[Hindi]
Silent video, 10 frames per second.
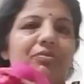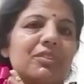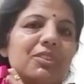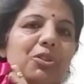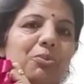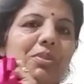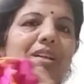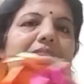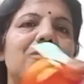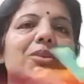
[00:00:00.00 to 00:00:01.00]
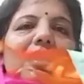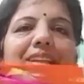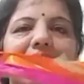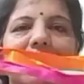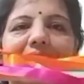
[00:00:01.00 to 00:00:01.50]
खूब सारी वो
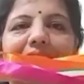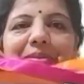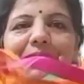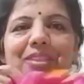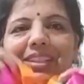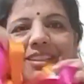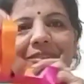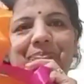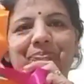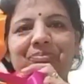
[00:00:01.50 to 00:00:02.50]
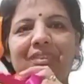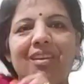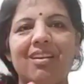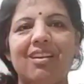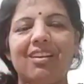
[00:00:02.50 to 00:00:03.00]
लेके आई क्या बोलते हैं
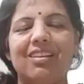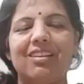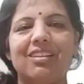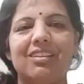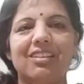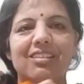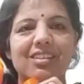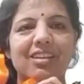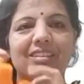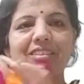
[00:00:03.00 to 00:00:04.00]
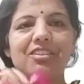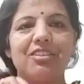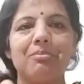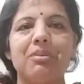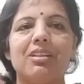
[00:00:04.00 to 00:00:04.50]
ना साटिन
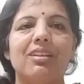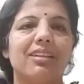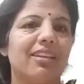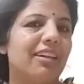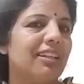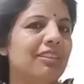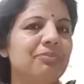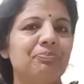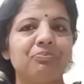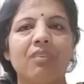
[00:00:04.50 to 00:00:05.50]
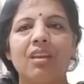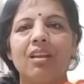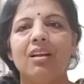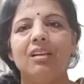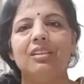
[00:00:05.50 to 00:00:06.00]
रिबन लेके आई
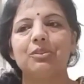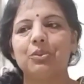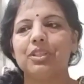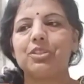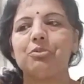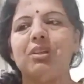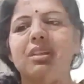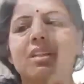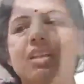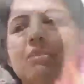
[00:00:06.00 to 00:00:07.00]
तो इस बार क्या हुआ